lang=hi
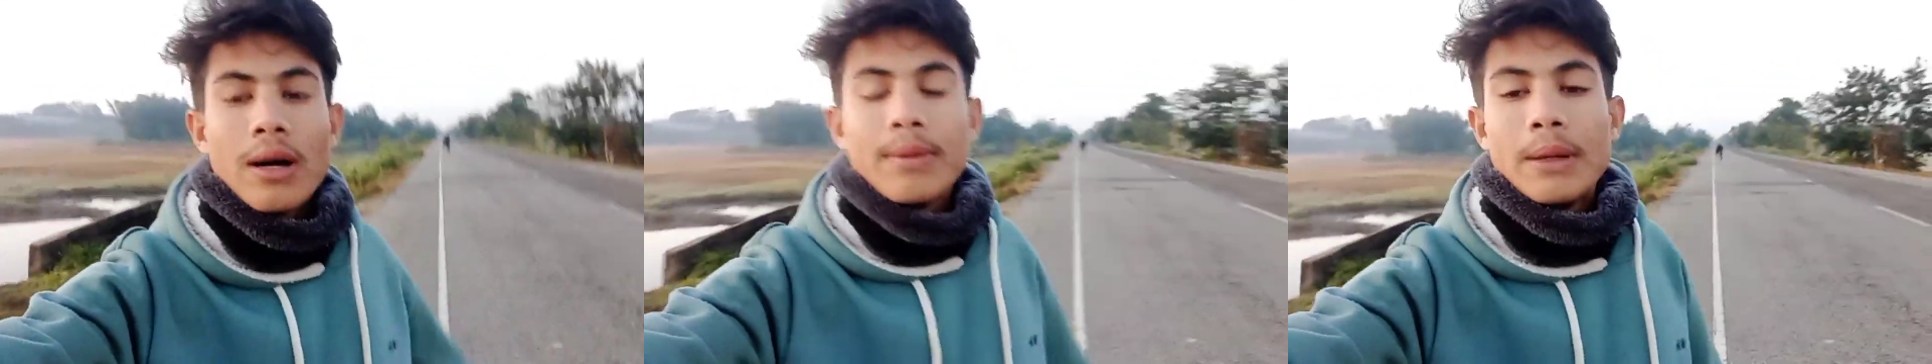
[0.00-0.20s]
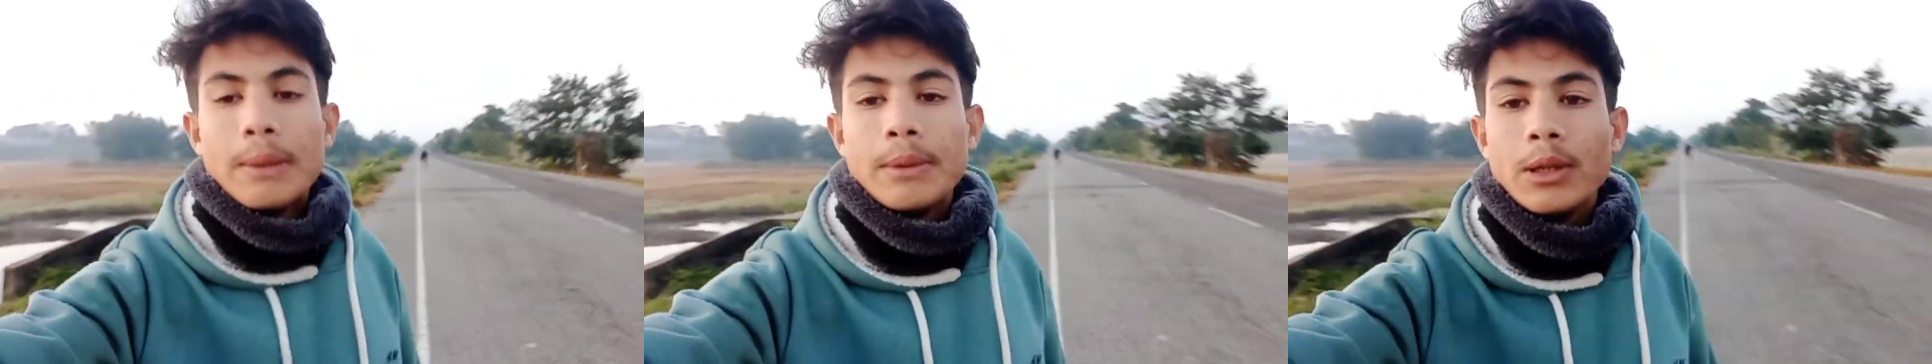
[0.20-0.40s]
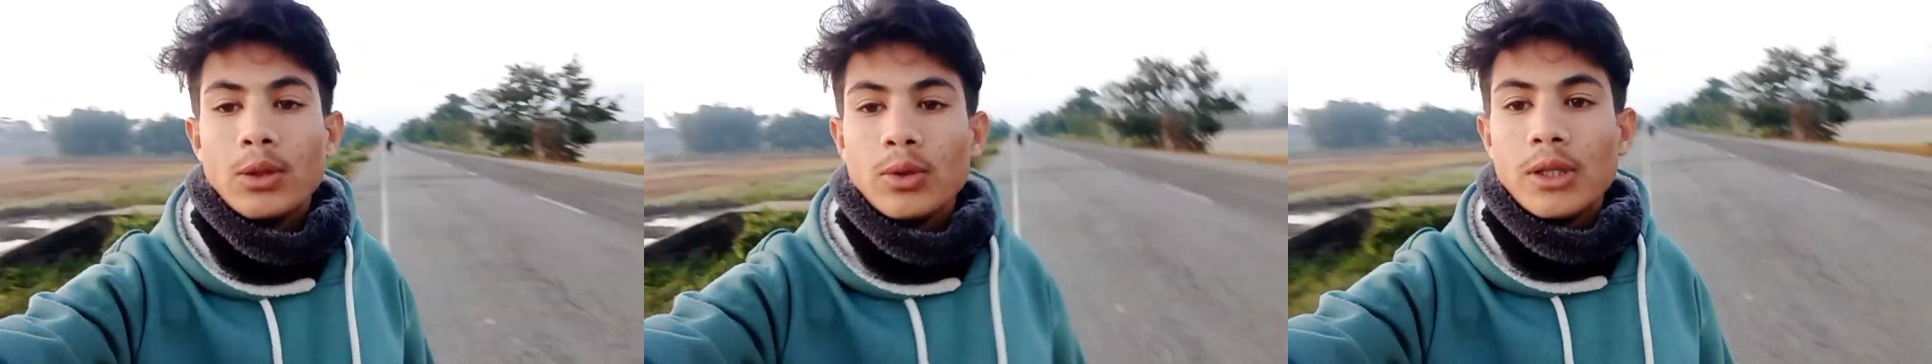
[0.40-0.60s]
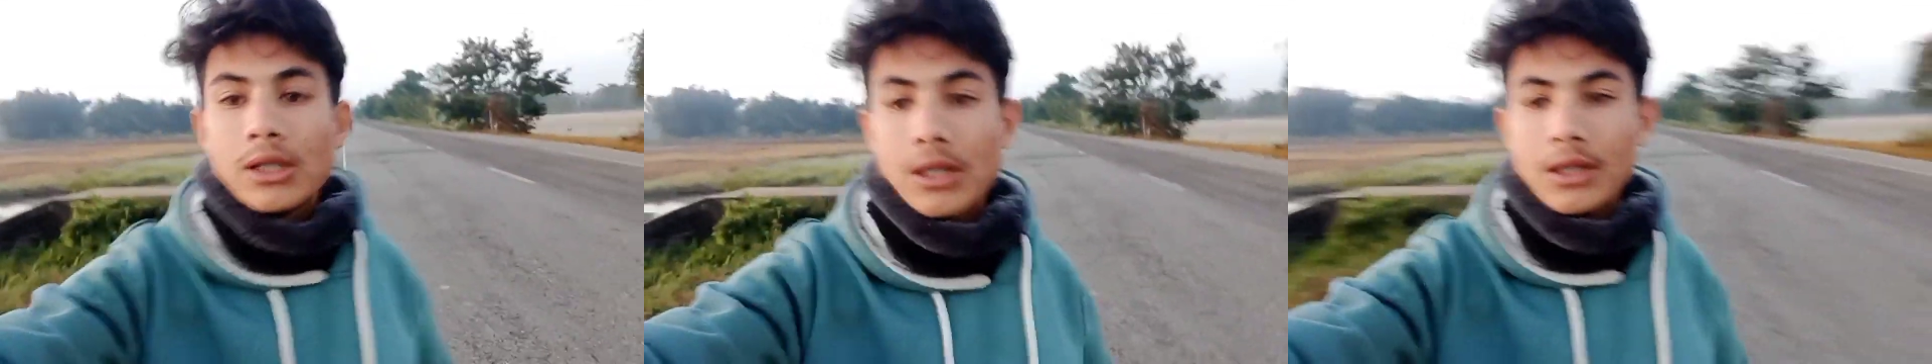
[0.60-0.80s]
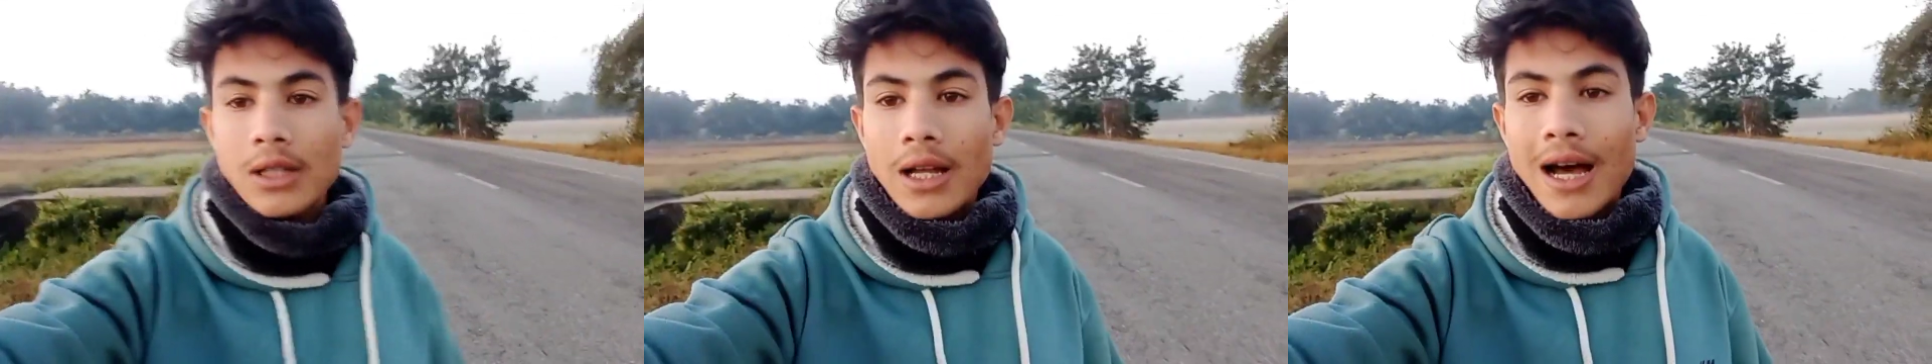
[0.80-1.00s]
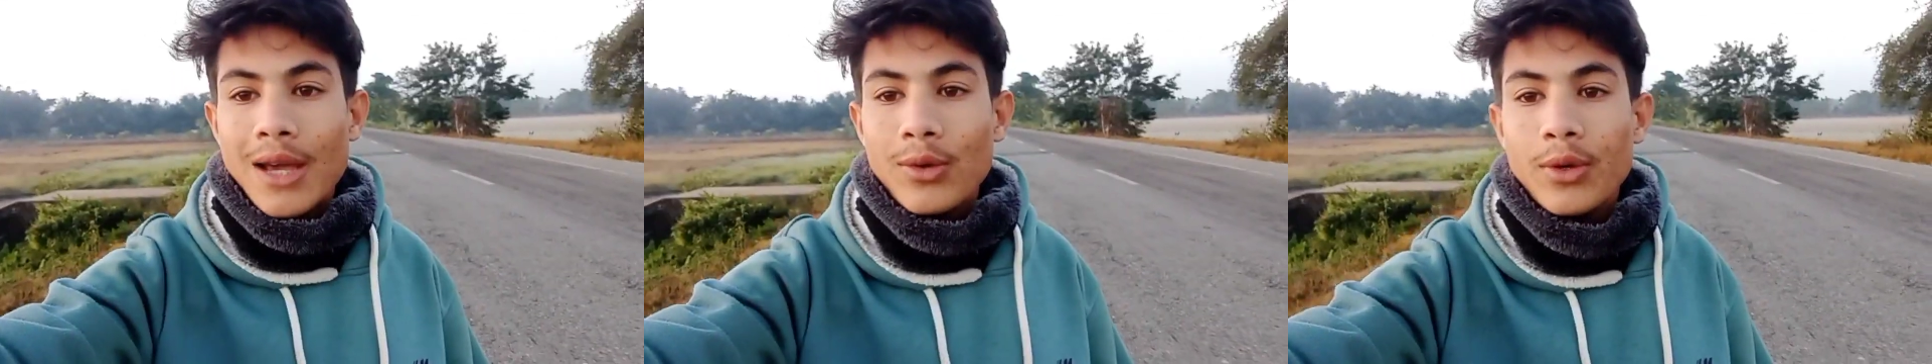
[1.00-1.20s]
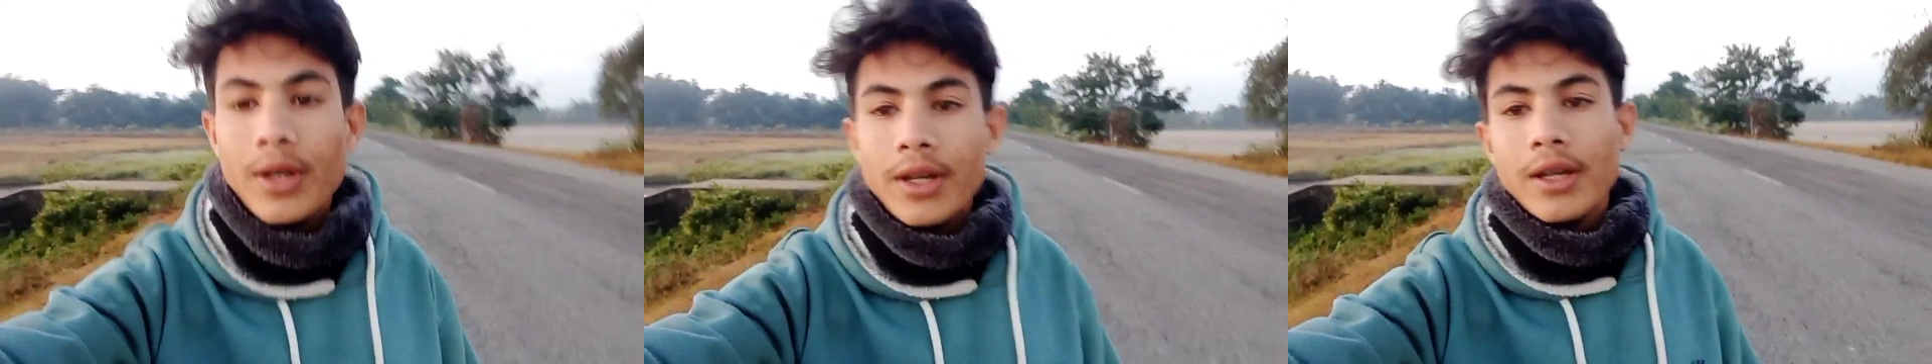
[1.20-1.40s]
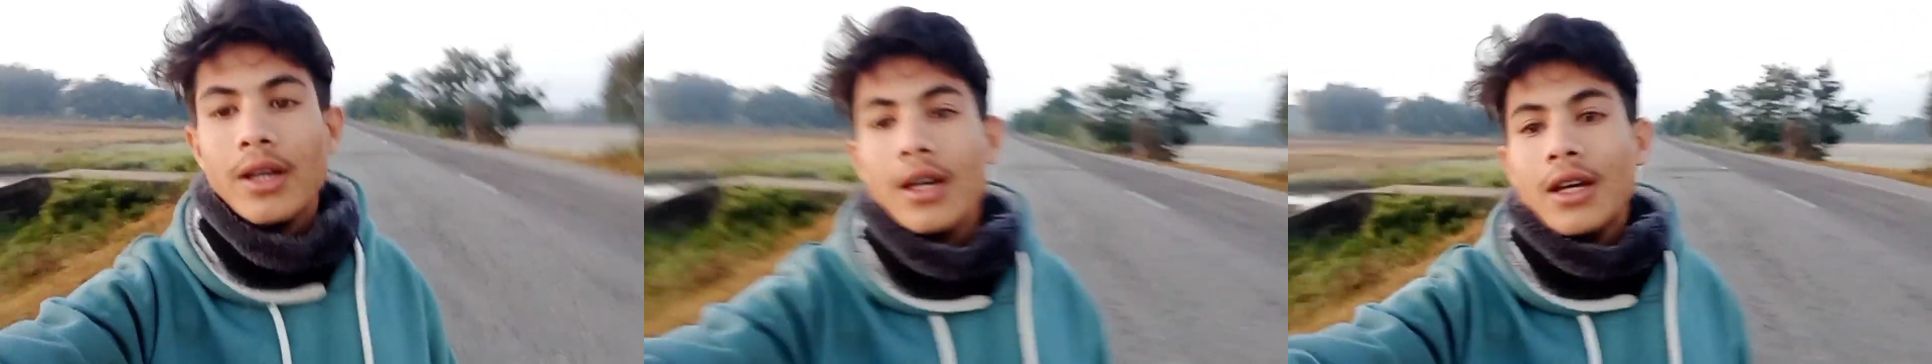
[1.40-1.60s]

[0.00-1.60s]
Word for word: का 52 नेशनल हाईवे